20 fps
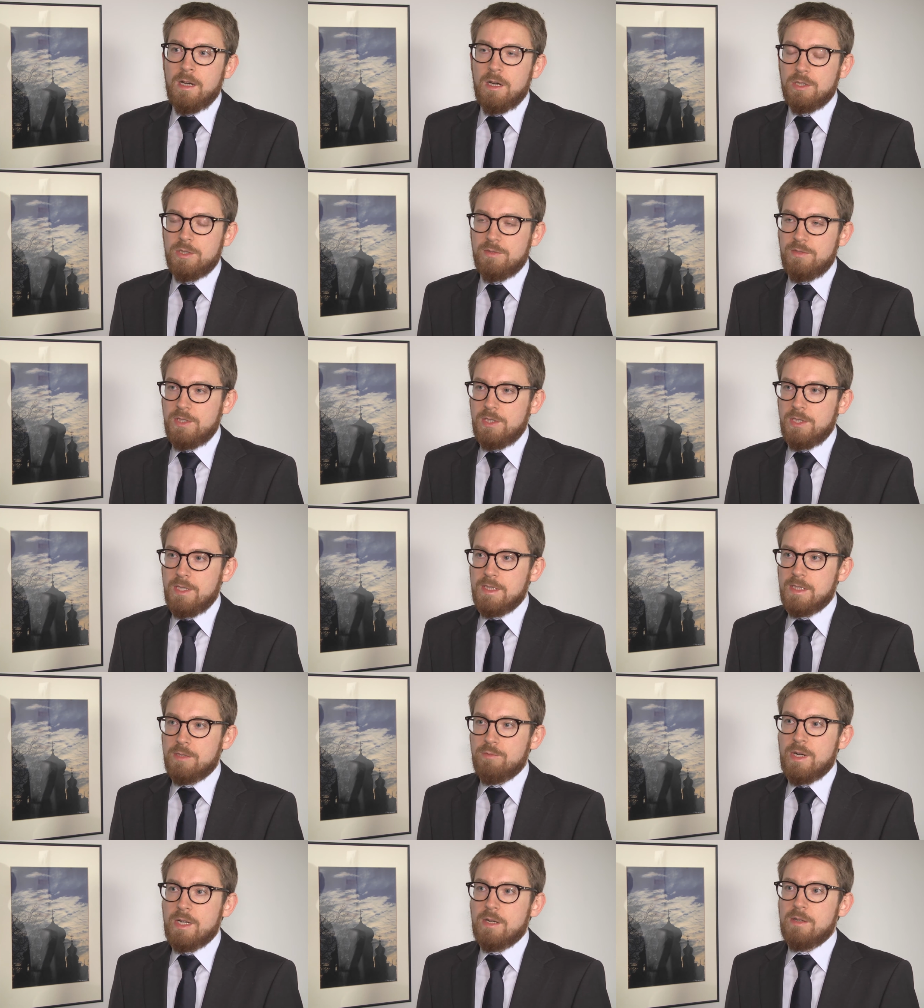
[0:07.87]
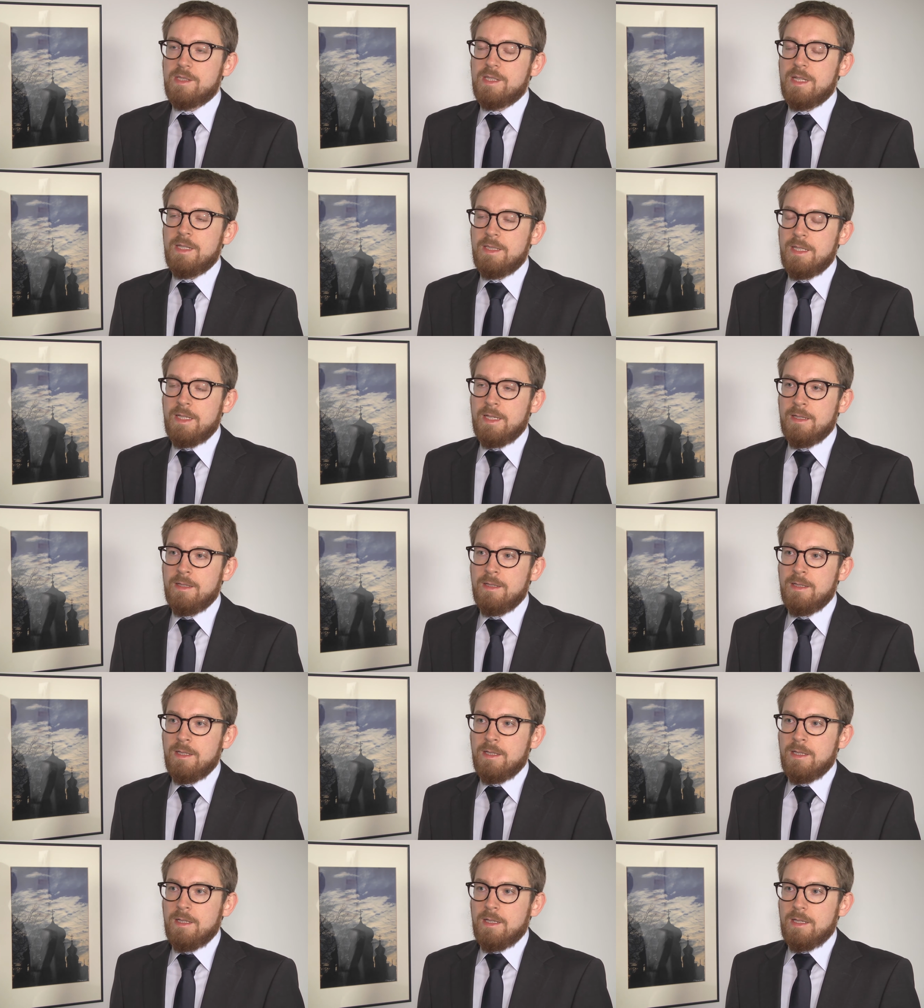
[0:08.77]
Oczywiście złagodzenie
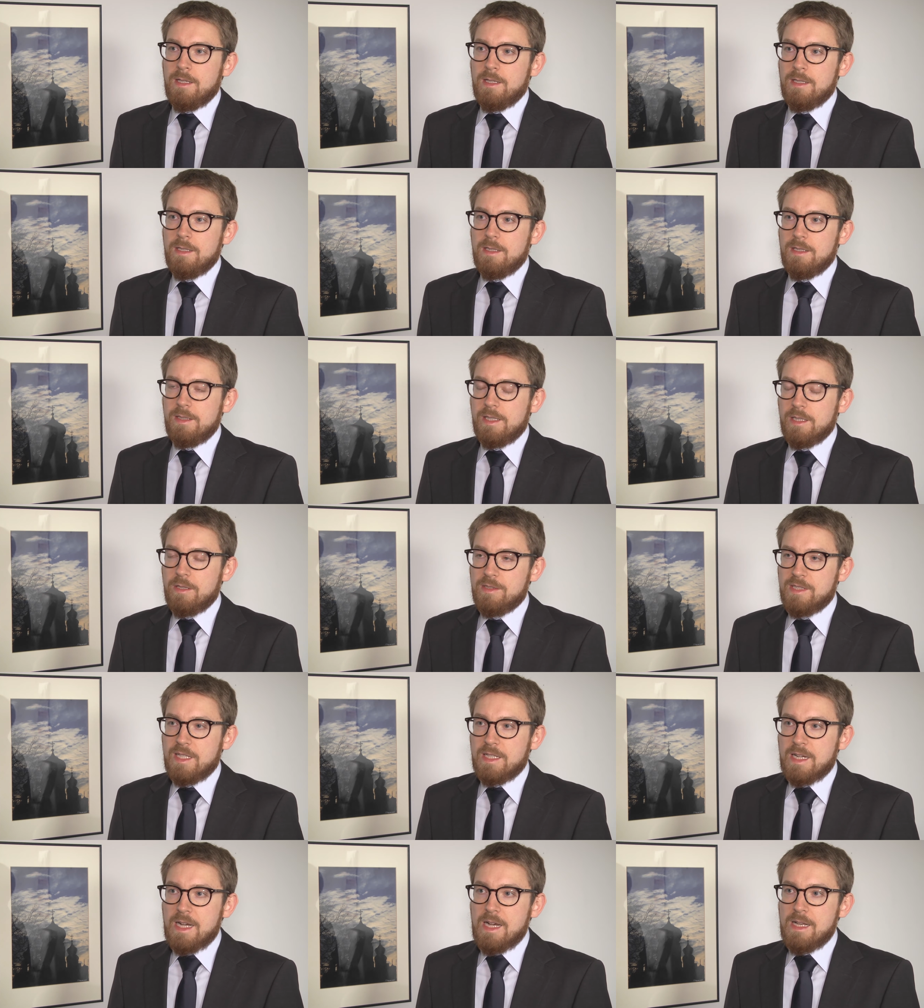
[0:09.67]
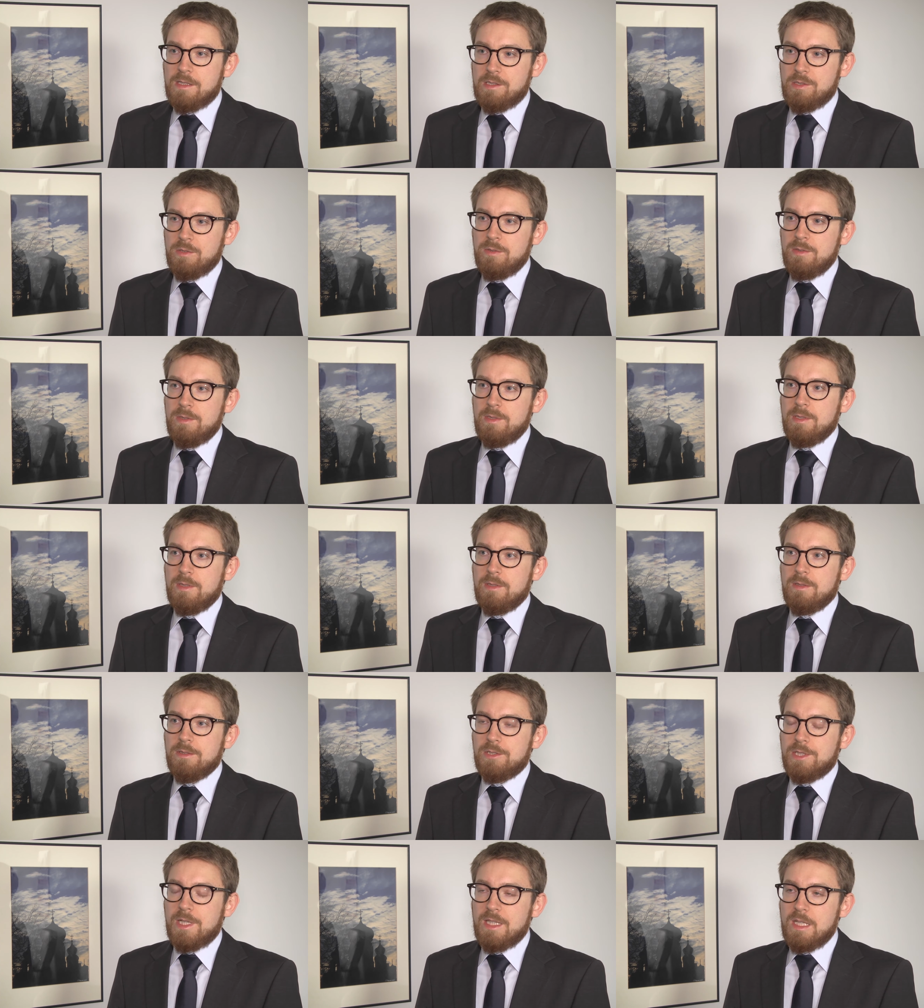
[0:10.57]
e, tego zakazu
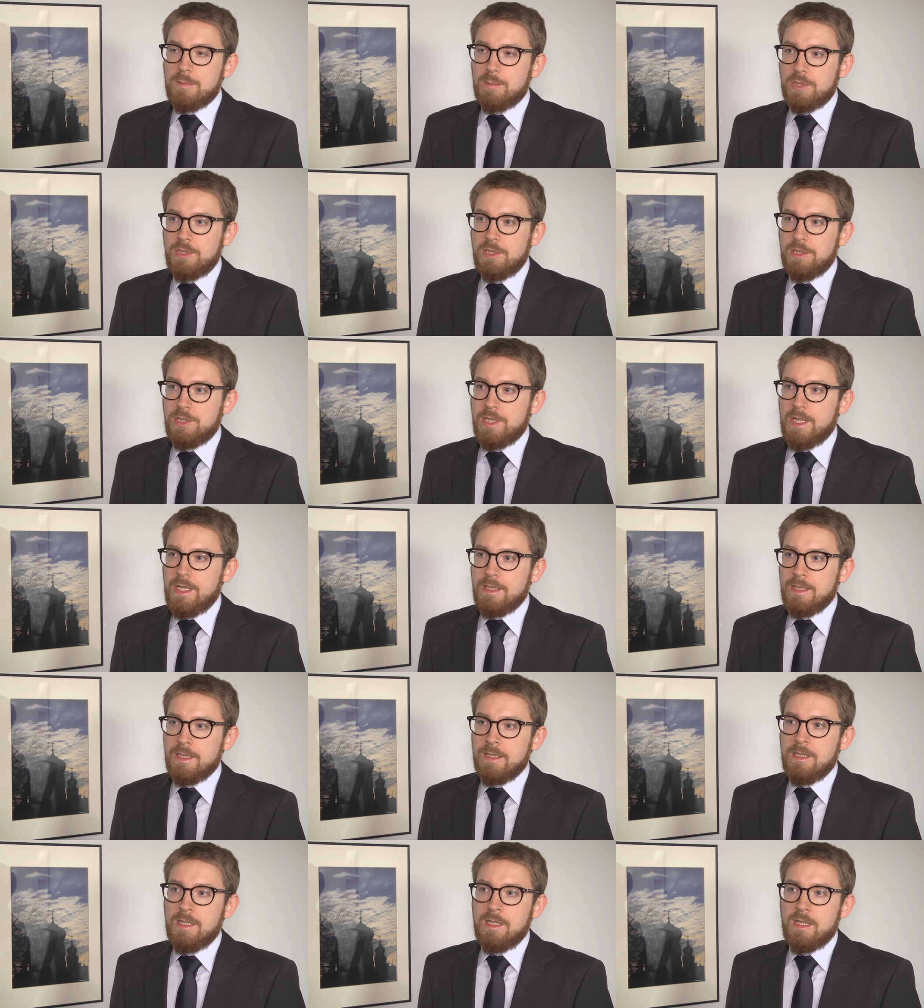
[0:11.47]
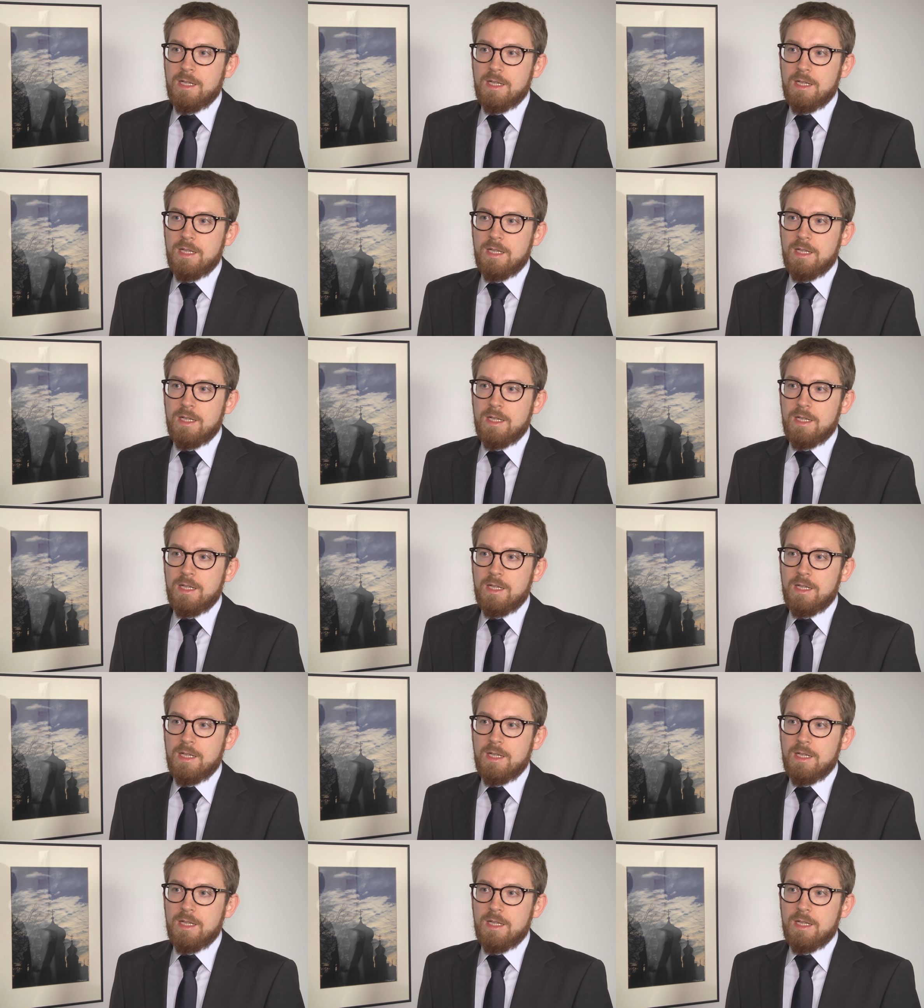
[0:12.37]
to żadne pocieszenie.